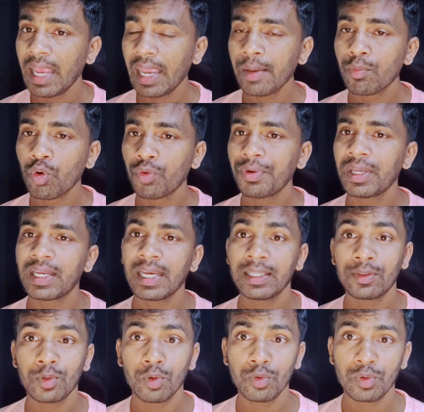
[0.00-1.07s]
এই মুভির
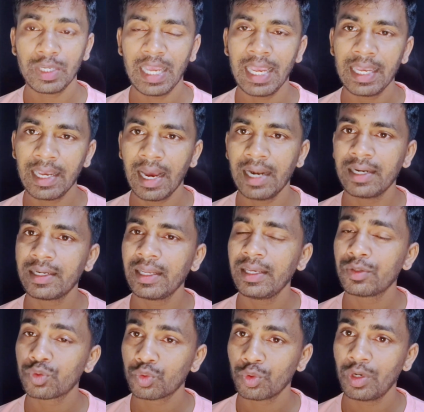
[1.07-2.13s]
ক্ষেত্রেও এই গানটি
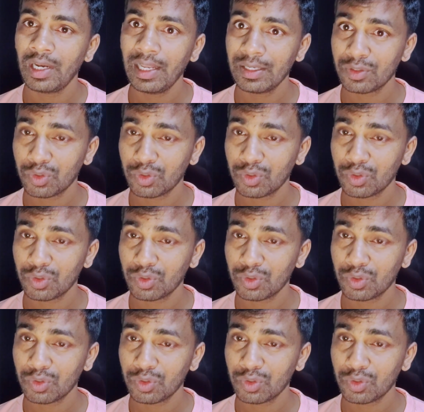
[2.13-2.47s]
শুনলে